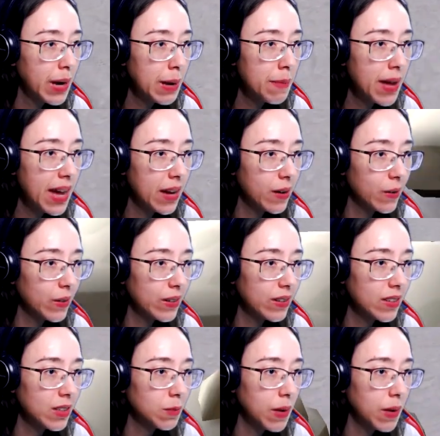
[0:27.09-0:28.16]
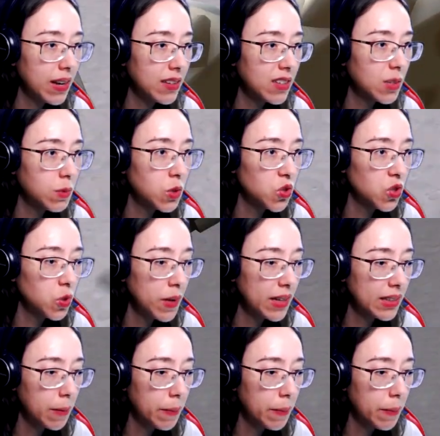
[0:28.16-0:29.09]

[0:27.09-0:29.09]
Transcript: Primeiro, Espero que esses bichos não me